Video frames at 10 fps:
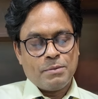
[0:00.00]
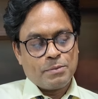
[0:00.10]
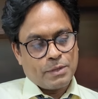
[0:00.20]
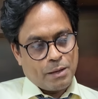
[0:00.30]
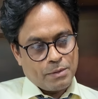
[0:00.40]
এবং
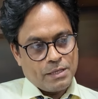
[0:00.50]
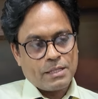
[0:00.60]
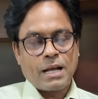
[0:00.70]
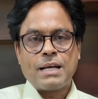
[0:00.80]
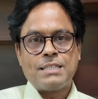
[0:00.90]
আমি
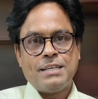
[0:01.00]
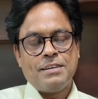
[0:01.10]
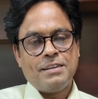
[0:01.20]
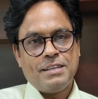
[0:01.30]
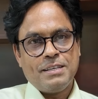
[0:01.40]
তার কাছে
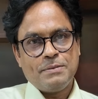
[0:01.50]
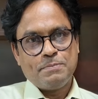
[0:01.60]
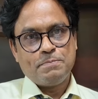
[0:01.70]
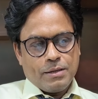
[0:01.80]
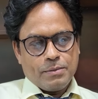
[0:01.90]
ঋণী
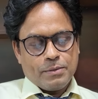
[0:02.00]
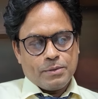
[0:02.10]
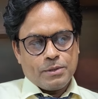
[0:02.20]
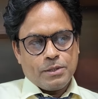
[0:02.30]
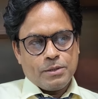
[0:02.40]

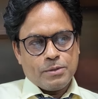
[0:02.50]
ওই